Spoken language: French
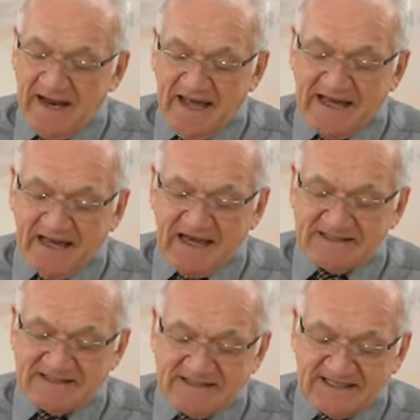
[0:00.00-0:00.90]
la
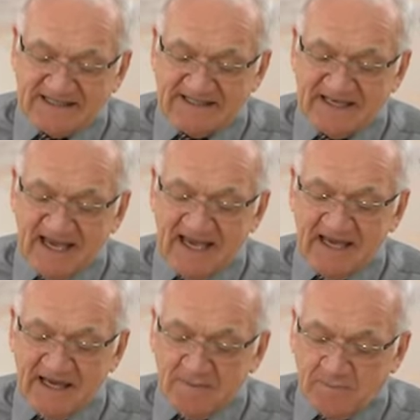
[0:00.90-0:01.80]
grâce nécessaire
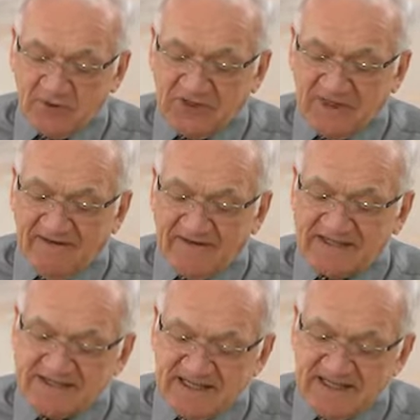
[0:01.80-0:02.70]
pour
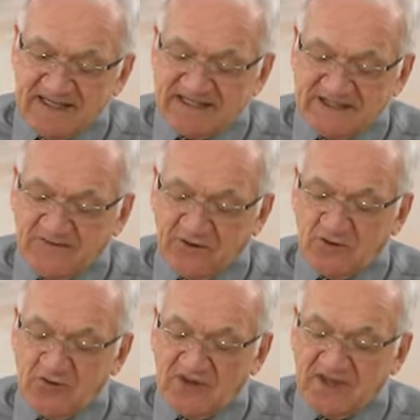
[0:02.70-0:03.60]
traverser les
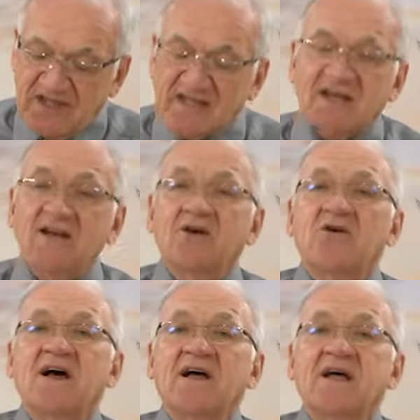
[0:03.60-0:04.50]
difficultés qu'elle
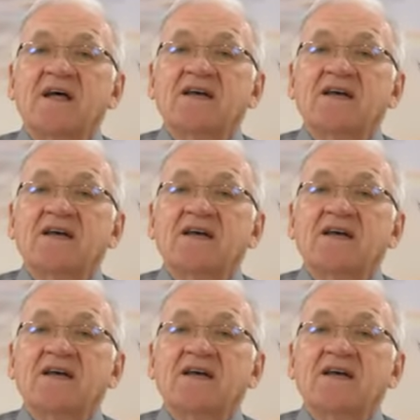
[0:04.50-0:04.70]
aura,